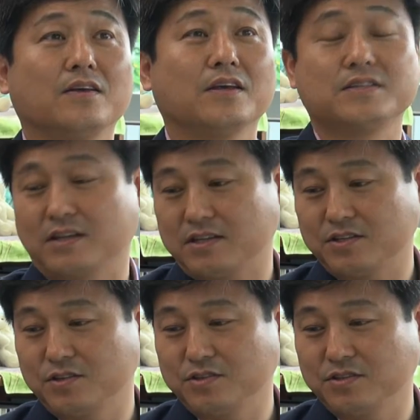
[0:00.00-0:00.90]
예, 제가
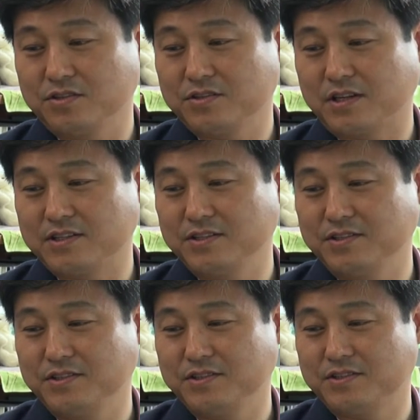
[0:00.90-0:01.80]
사실은 저
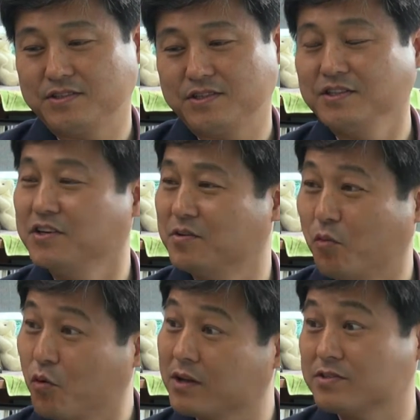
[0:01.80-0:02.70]
사진을 찍는 걸
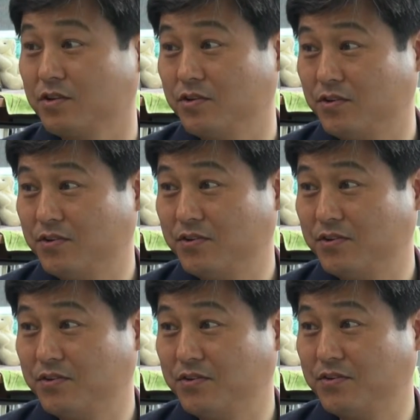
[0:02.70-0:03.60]
몰랐어요.